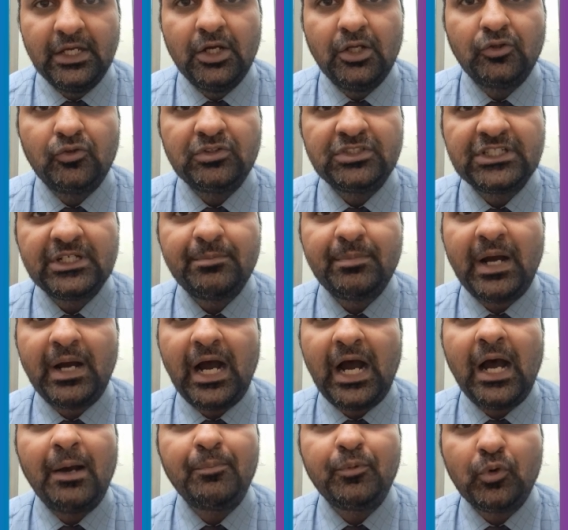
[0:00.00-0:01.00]
तो जब
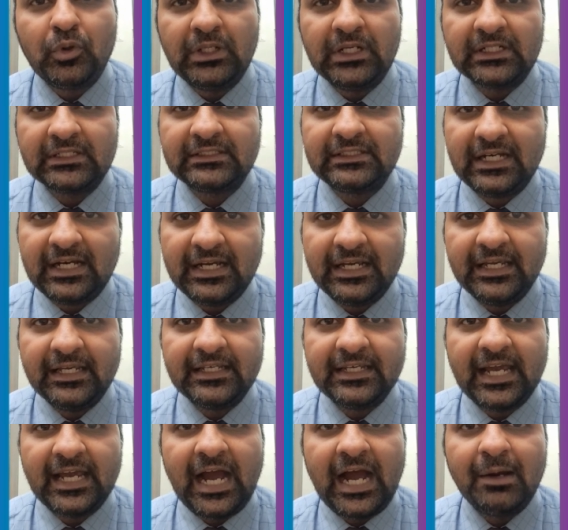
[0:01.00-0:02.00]
आपको लगता है
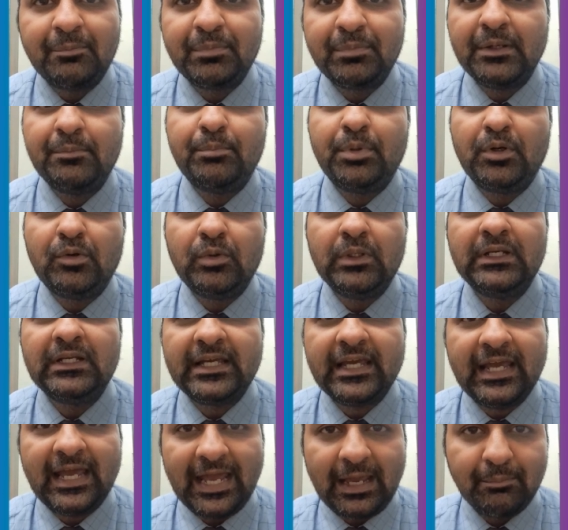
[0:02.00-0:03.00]
कि आपके बवल
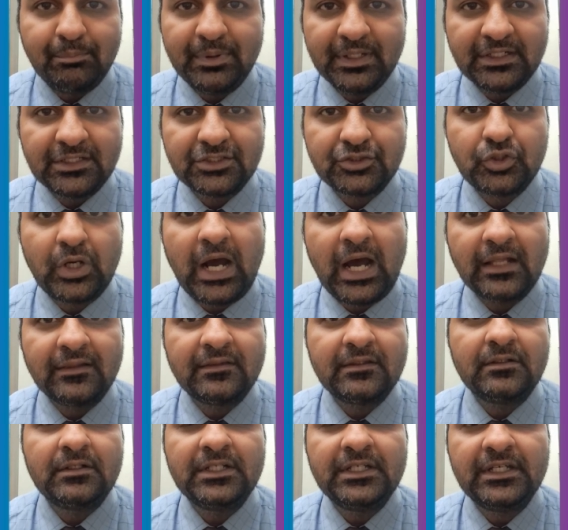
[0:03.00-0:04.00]
के हैबिट्स जो
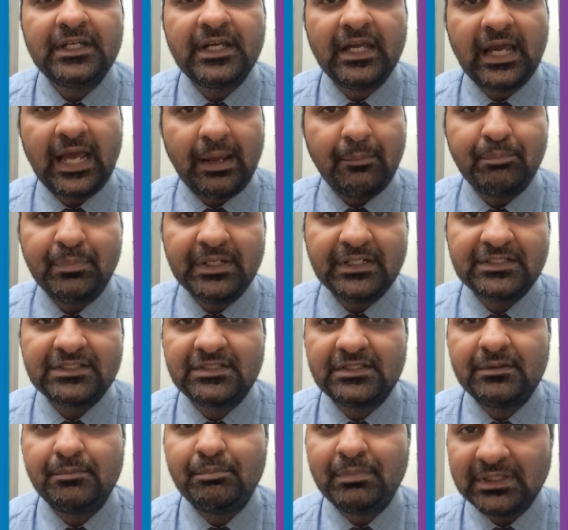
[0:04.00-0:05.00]
आतड़ी के हैबिट्स
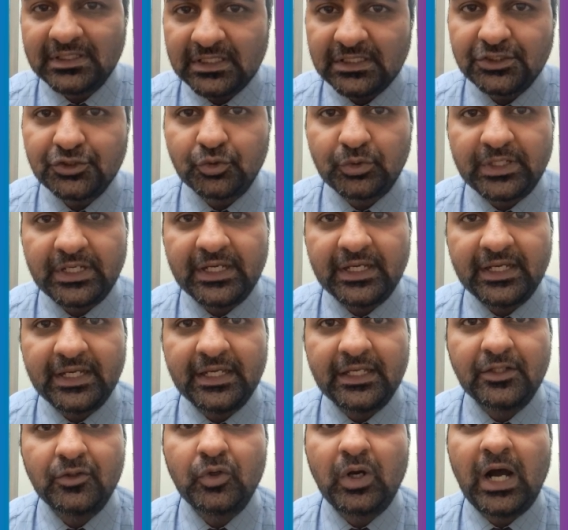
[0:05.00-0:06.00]
बदल चुके
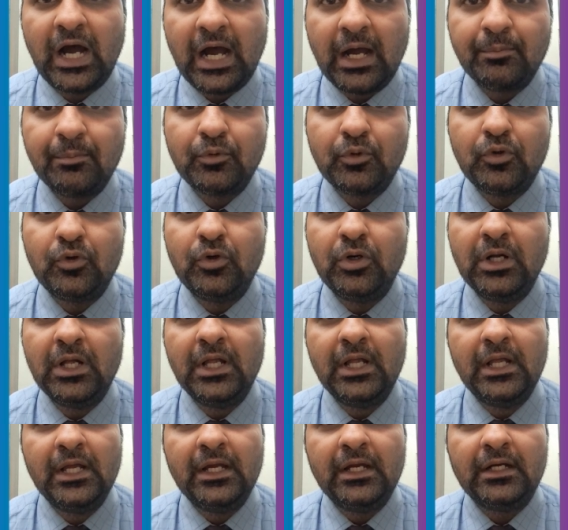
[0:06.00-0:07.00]
हैं तो आपको
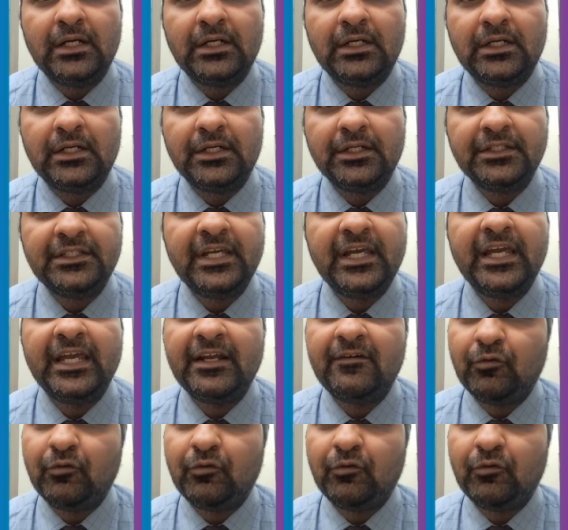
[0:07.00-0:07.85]
ये एक